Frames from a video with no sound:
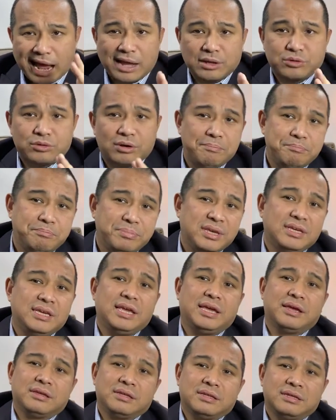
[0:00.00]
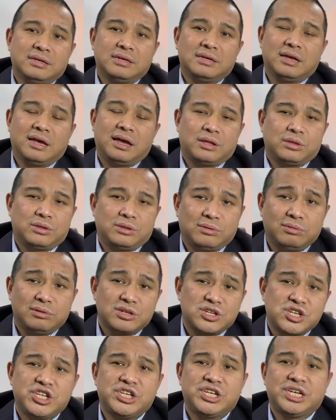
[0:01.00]
大专毕业啊，读
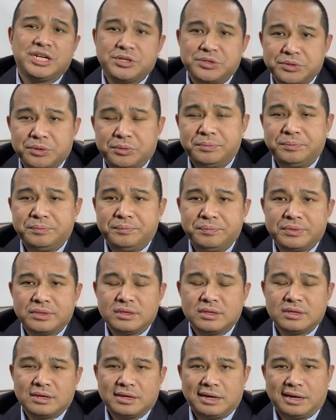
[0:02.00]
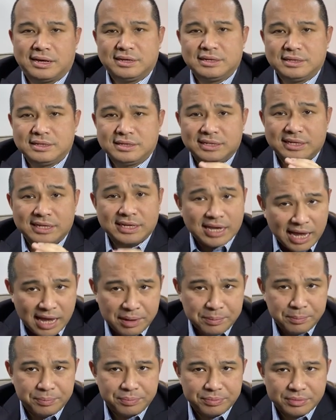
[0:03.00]
的是金融啊，你
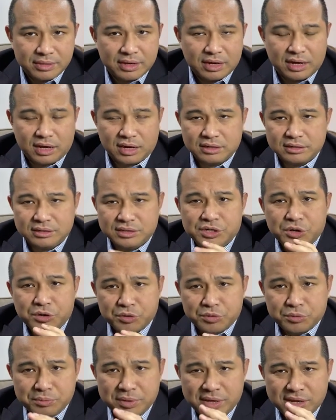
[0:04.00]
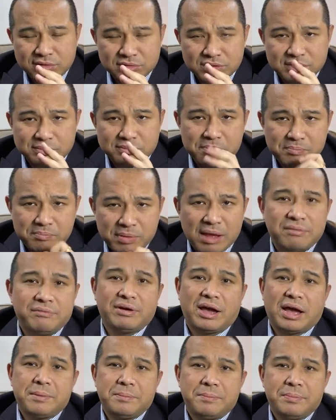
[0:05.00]
看啊有没有什么办
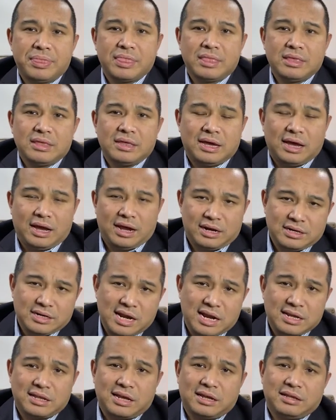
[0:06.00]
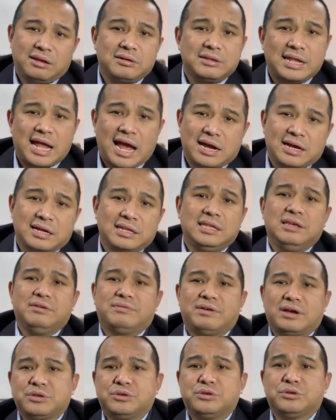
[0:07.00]
法啊，让他到哪个地
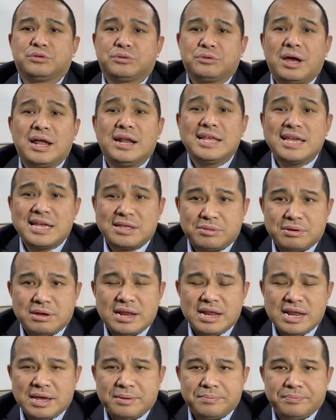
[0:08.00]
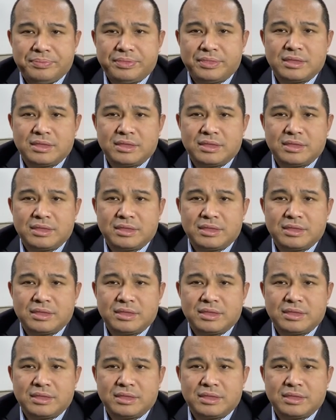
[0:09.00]
方去锻炼锻炼？